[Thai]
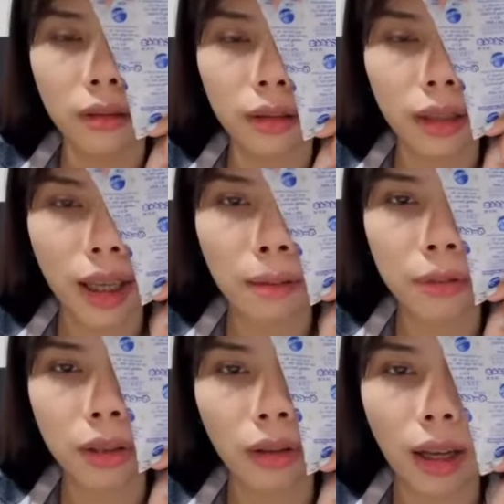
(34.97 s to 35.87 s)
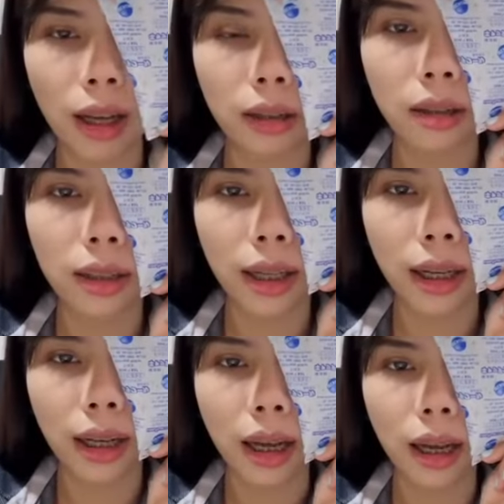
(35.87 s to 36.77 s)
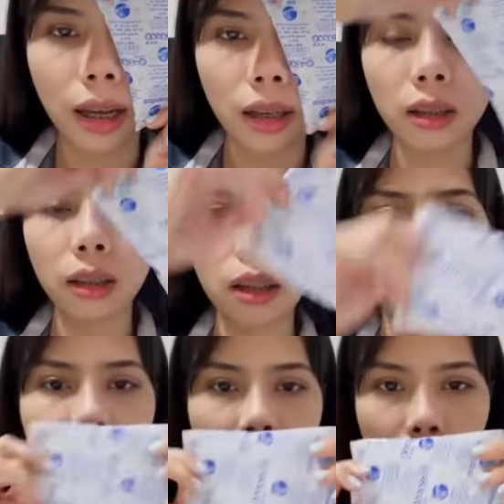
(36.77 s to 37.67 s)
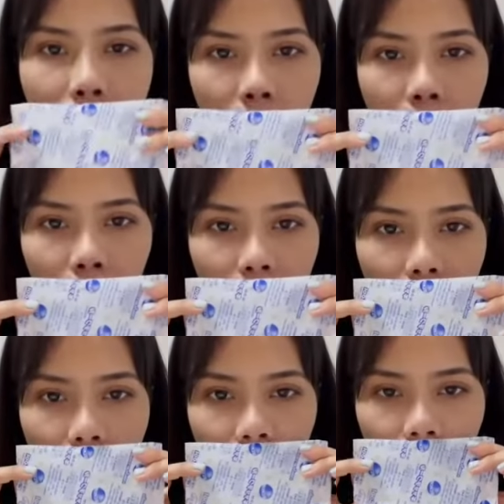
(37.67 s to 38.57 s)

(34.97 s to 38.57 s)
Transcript: หน้าแก้มสองข้างได้เลยนะคะ และริมฝีปากบนนะคะ